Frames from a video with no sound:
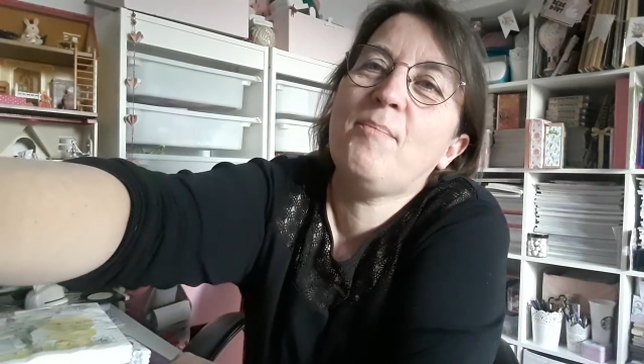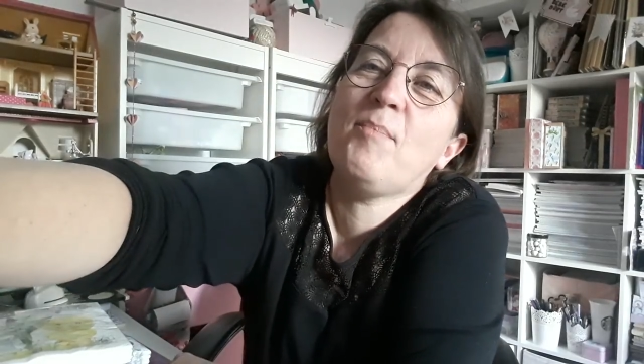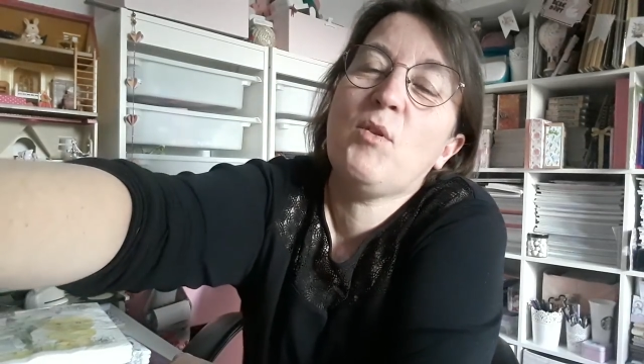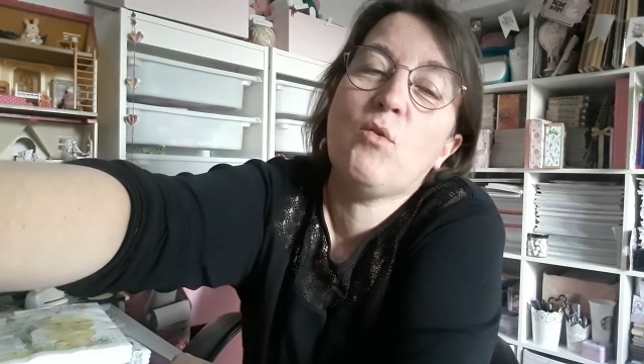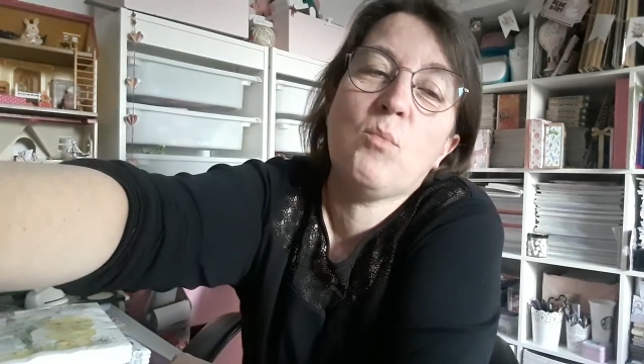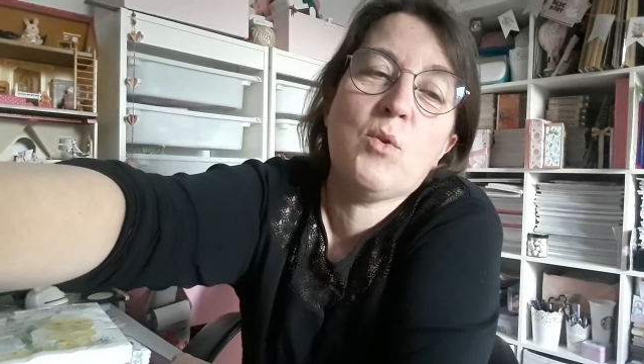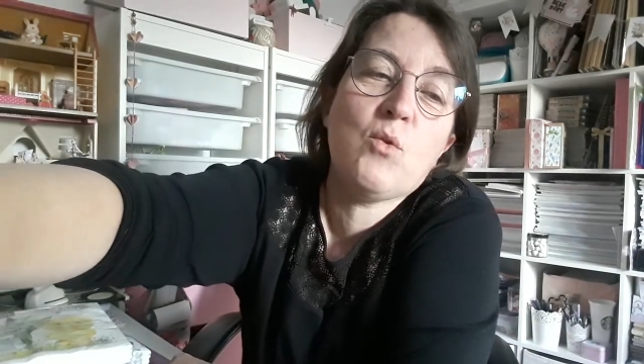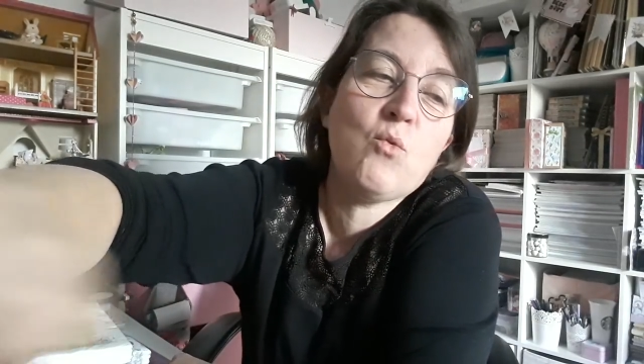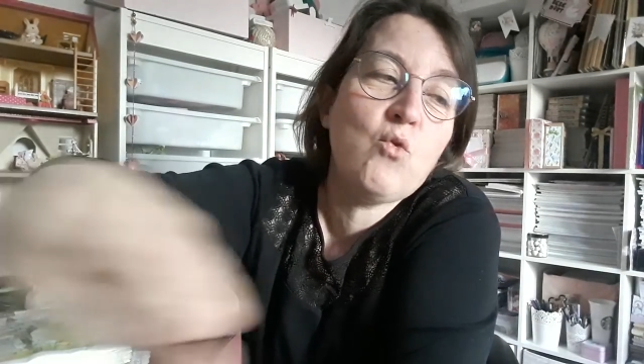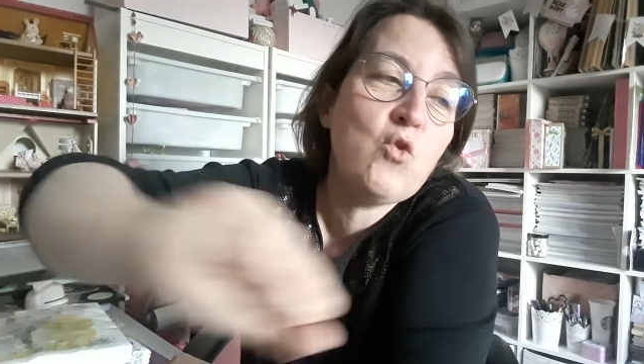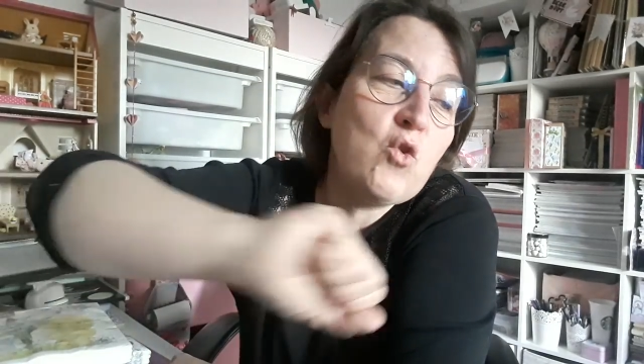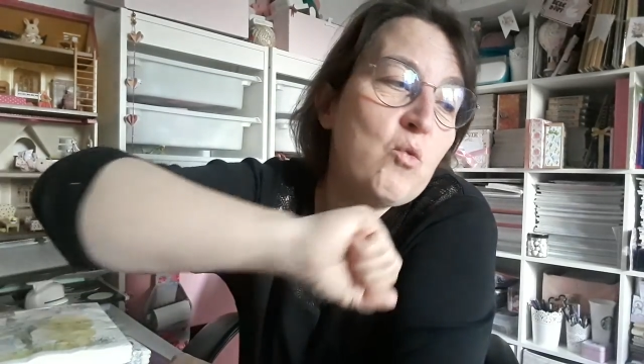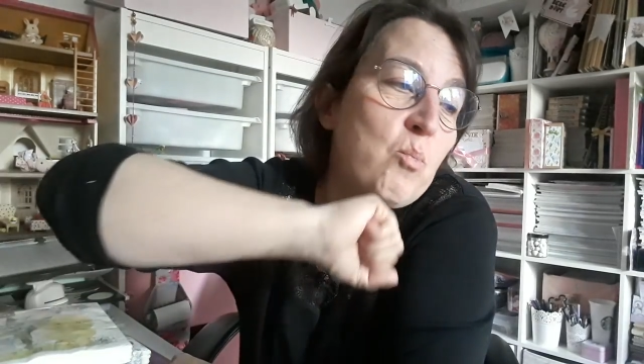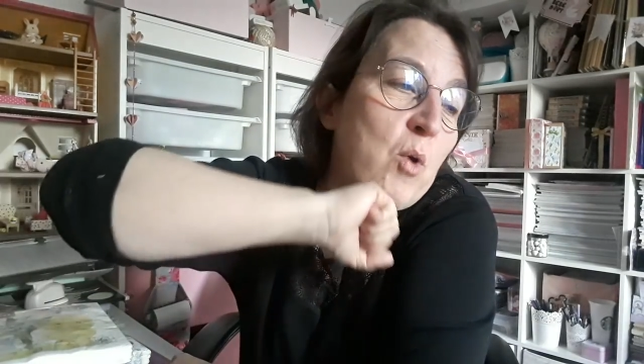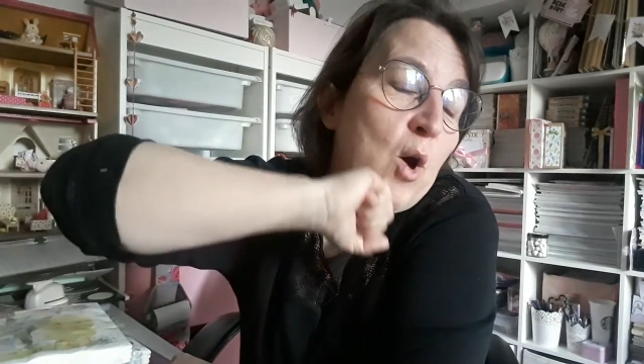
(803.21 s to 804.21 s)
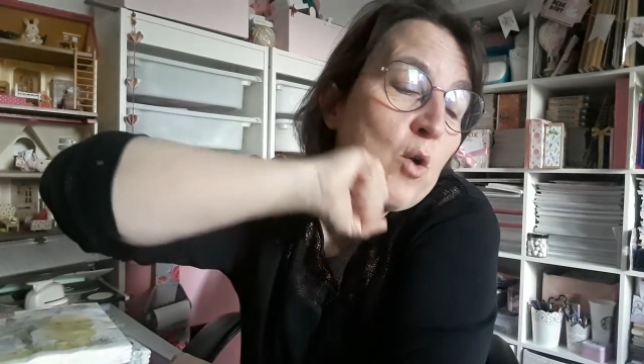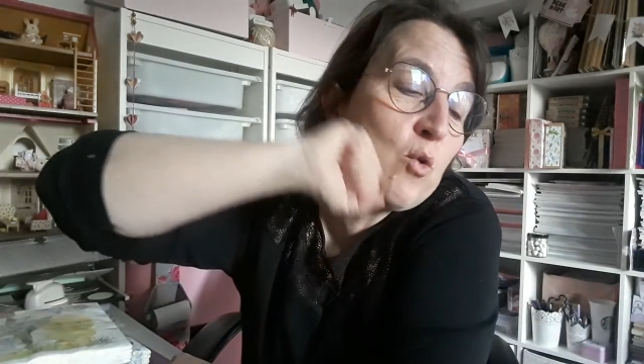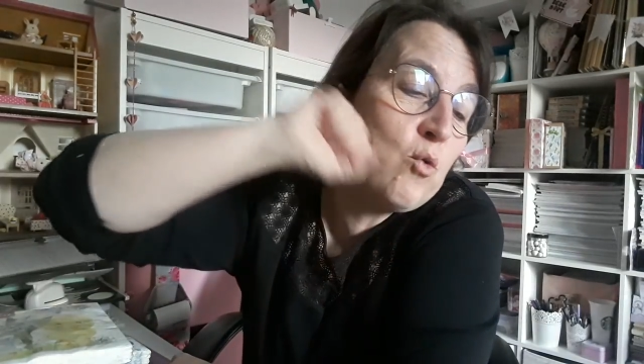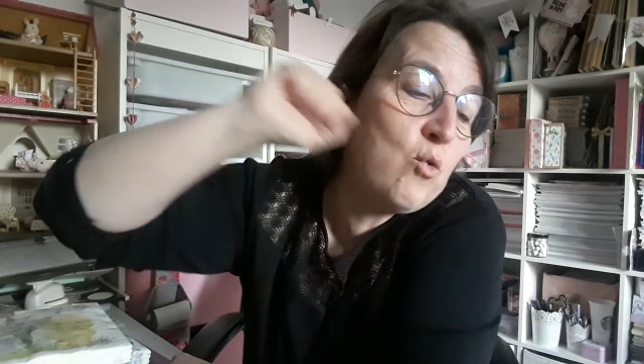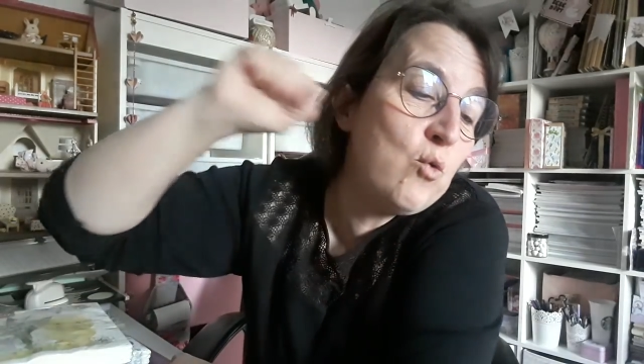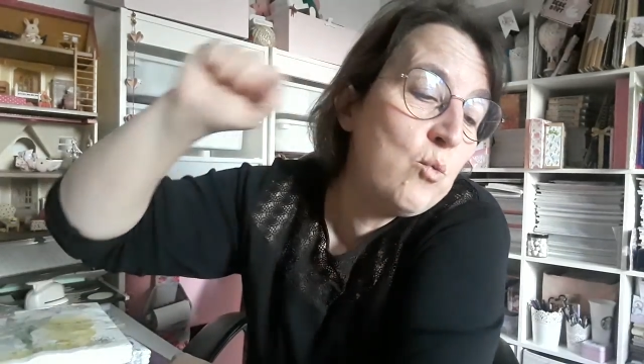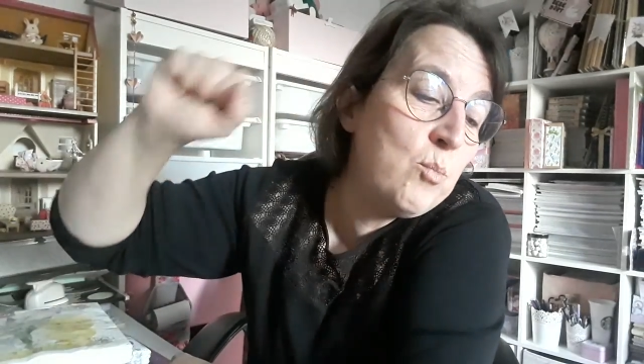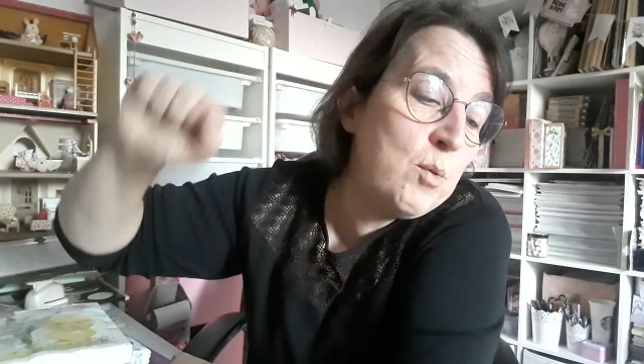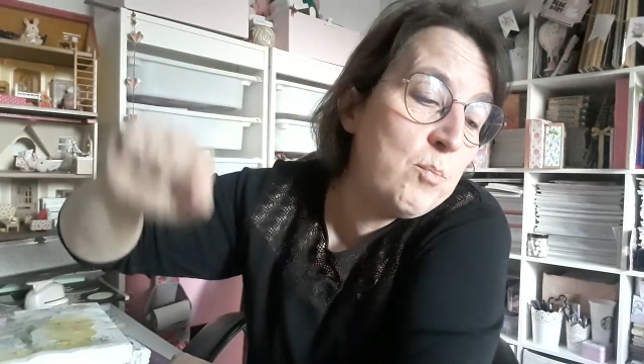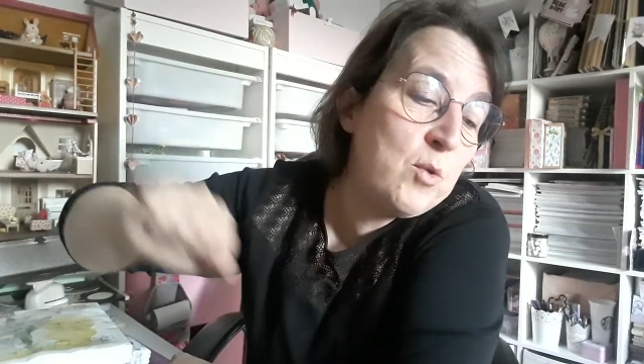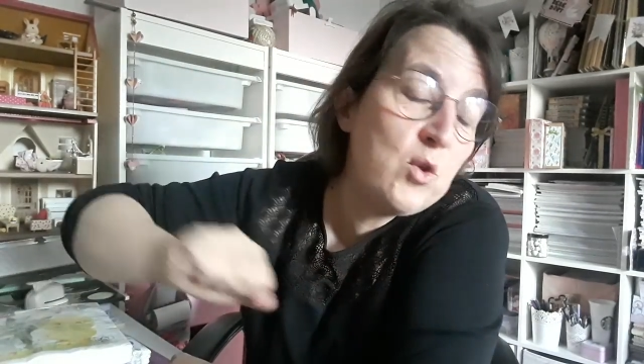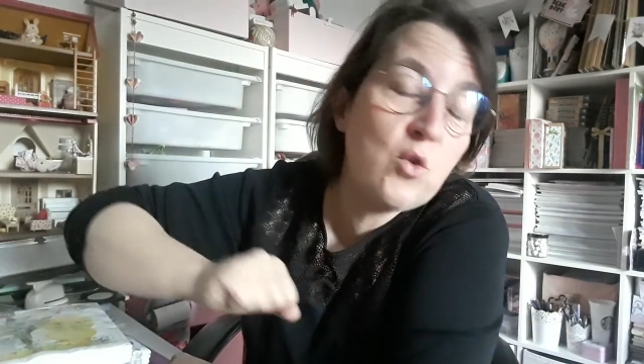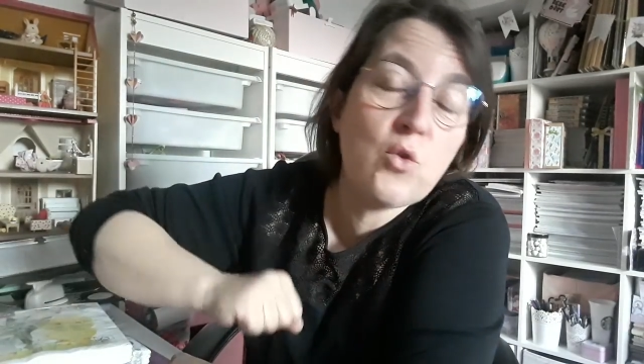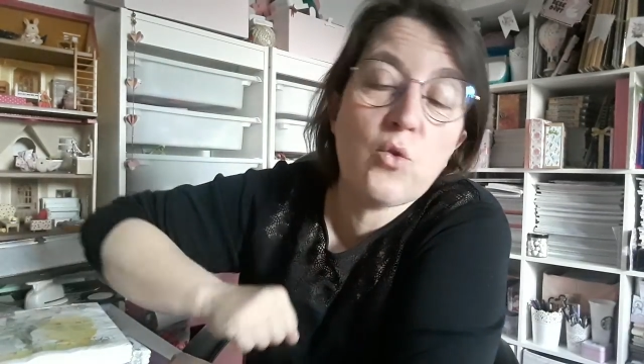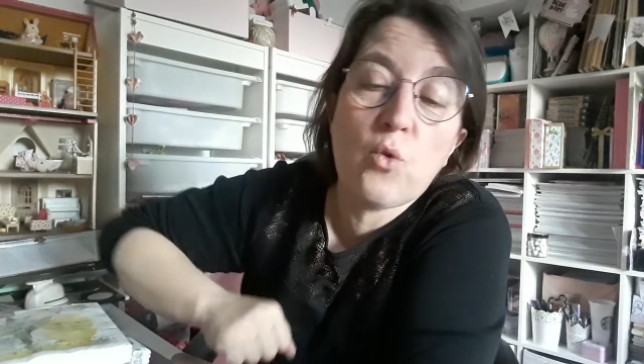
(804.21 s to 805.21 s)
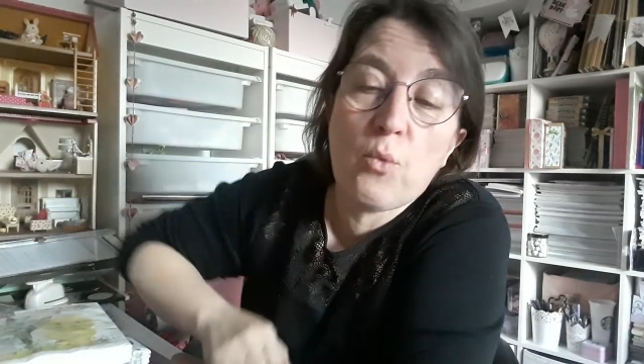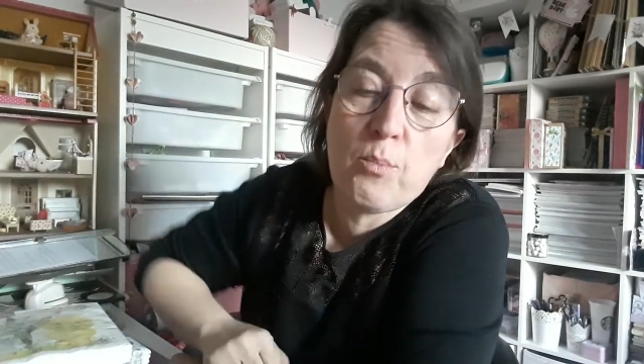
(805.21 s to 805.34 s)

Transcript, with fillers: bisous bisous, j'espère que mes petites